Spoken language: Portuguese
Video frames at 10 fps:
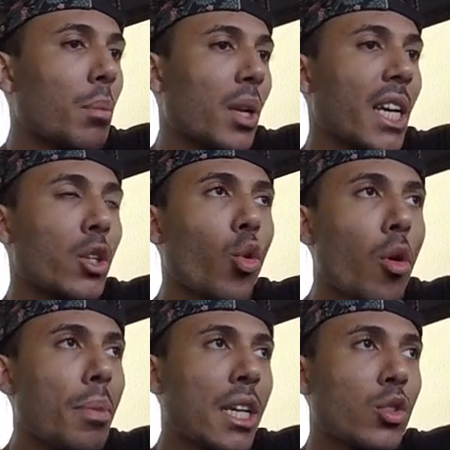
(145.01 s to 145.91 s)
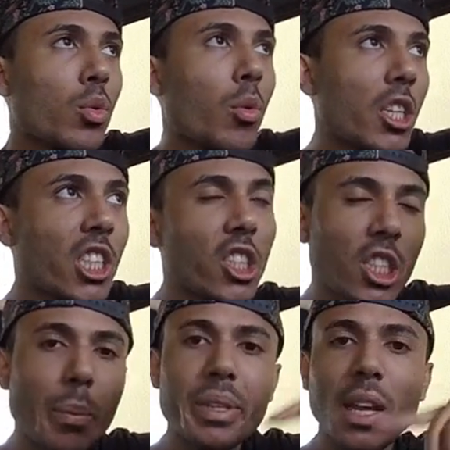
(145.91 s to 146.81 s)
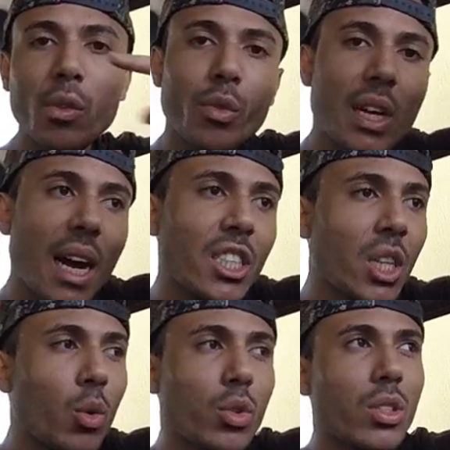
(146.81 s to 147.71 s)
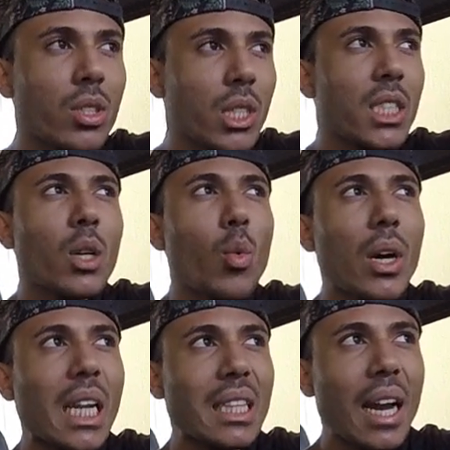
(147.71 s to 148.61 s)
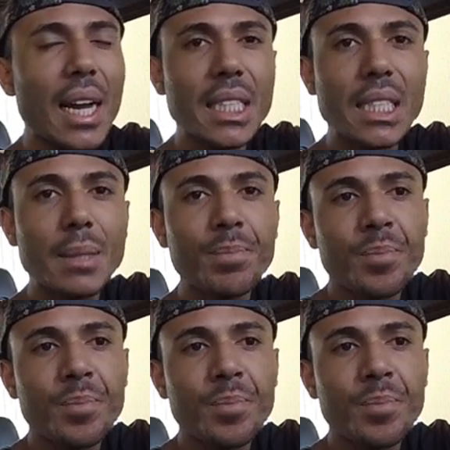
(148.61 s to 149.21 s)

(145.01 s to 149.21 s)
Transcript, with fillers: Porque no começo a gente tinha pintado Voyage há uns 5 anos atrás.